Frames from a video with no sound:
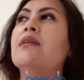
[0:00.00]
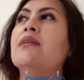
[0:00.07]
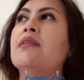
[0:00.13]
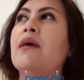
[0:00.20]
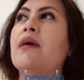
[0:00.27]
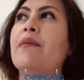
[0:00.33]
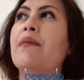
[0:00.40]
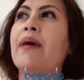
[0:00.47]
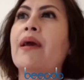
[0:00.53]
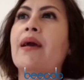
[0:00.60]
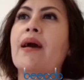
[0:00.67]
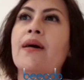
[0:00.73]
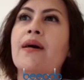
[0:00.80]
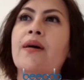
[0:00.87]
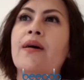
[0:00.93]
sampai
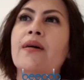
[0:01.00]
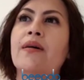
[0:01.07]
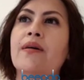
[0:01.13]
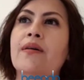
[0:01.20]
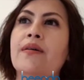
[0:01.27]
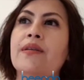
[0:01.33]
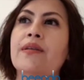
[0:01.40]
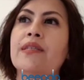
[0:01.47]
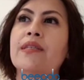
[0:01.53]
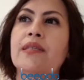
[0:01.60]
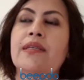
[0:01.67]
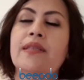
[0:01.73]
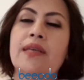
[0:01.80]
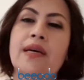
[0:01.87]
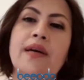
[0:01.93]
ke
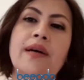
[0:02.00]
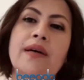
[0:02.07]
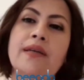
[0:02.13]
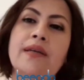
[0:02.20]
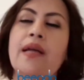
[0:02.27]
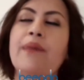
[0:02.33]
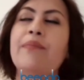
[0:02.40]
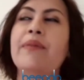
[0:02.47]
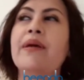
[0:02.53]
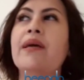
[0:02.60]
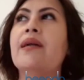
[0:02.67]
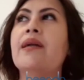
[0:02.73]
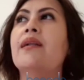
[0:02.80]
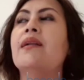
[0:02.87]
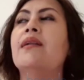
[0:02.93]
kondisinya
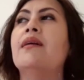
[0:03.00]
stabil.